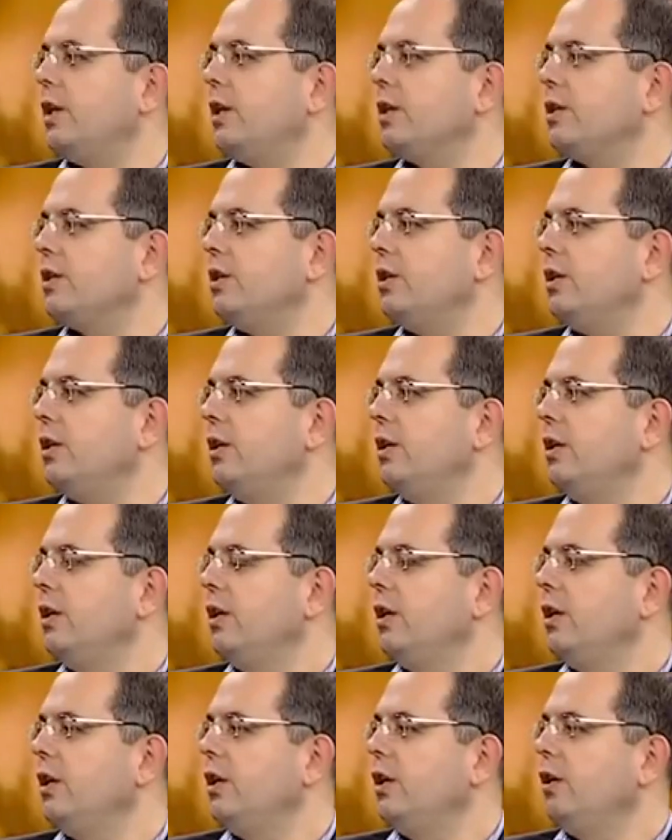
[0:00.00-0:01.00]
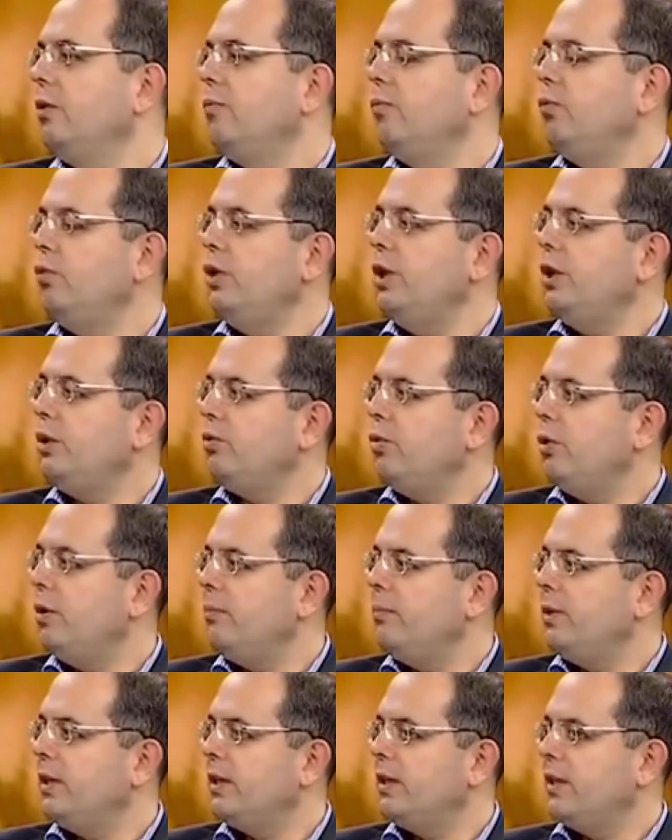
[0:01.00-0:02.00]
de yazdı. Bu ilk
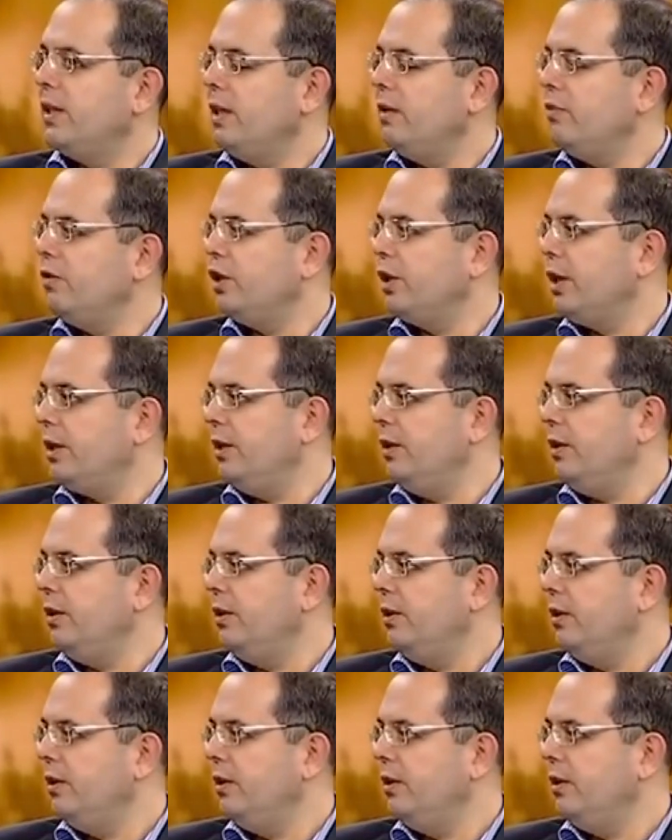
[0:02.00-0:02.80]
dönemdeki dervişlerin